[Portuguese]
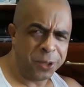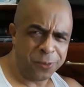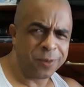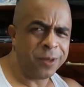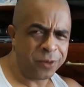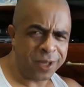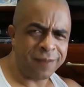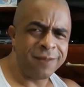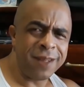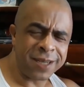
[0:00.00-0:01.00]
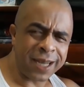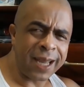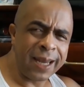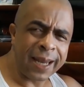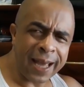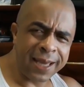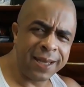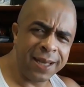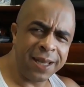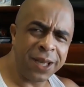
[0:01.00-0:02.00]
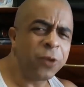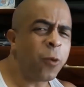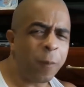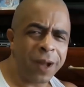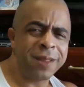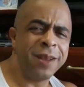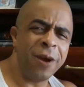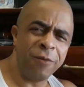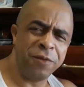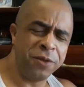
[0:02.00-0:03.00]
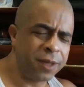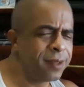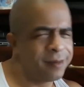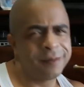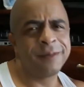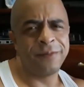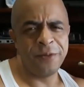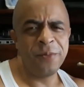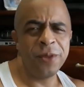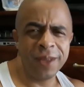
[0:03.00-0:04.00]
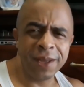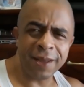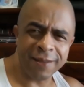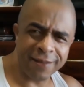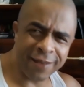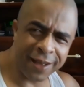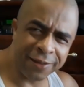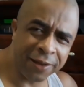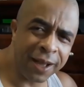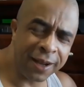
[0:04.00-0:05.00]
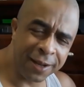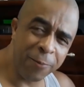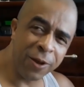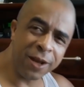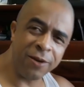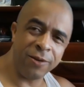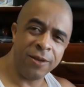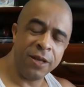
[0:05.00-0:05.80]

Não, não esquece de deixar aquele like, né? E compartilhar o vídeo que foi muito engraçado, cara. Na moral.